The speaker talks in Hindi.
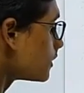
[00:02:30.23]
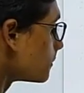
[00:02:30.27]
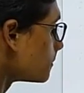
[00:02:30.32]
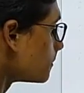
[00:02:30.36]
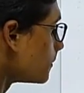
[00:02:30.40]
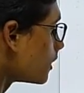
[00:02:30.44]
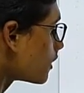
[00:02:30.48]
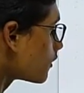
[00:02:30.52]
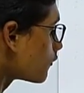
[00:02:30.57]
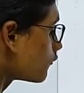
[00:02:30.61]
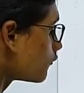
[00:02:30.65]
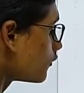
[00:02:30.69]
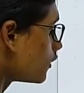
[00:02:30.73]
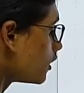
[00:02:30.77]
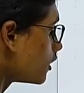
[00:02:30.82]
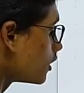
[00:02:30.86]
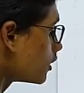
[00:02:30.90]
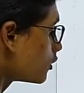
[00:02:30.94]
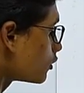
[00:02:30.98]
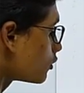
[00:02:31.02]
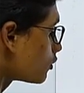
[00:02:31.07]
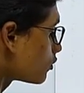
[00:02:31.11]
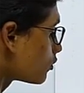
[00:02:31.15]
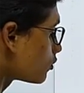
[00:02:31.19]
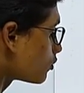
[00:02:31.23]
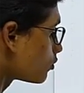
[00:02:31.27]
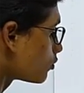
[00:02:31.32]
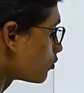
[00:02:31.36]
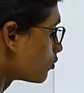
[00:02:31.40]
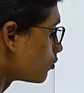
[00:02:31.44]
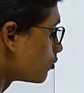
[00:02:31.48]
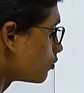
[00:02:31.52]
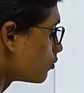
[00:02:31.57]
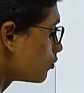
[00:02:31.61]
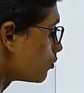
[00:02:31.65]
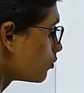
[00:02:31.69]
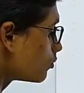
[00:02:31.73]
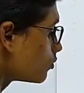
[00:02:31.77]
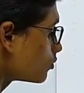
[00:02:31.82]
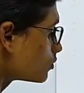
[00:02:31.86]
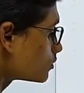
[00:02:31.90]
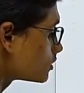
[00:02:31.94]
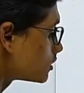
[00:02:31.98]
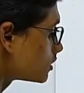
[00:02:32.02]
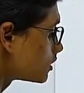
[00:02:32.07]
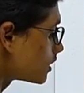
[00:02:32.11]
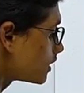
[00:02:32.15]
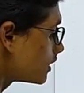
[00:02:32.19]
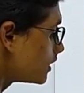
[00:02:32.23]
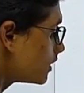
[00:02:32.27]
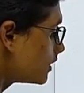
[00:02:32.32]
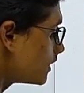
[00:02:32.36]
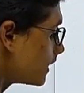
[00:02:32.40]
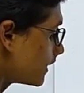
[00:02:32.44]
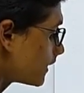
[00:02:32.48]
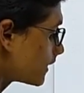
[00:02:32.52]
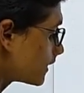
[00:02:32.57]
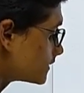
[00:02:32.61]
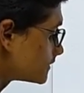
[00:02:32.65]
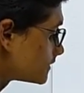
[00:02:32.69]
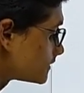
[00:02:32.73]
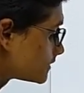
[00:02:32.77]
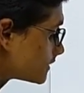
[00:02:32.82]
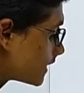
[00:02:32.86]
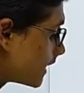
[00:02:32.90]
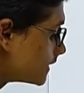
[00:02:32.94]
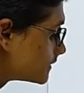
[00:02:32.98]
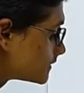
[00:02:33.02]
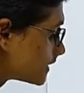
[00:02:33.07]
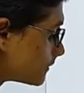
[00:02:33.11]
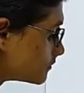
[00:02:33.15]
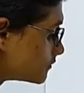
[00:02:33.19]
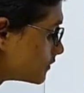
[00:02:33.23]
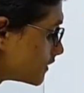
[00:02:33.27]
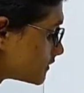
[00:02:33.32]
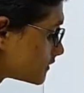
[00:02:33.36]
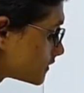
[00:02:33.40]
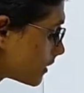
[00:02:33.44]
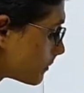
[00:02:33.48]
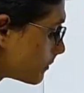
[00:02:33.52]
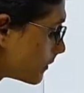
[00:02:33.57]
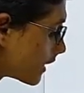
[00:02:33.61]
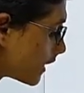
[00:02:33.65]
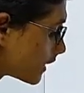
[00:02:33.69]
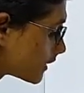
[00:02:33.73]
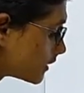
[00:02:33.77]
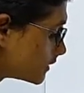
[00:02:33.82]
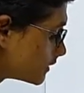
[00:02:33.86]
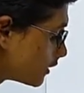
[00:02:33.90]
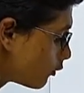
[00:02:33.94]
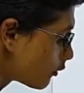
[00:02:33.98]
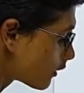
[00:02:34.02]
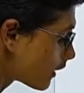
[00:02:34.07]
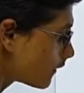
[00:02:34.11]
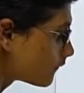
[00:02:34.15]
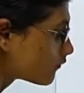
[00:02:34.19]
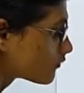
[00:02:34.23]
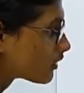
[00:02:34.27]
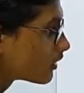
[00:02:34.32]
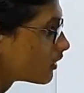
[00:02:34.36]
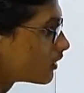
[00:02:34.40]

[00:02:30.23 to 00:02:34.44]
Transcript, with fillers: नंबर वन टू थ्री यानी कि साइज़ आप जैसे बढ़ाते जाओगे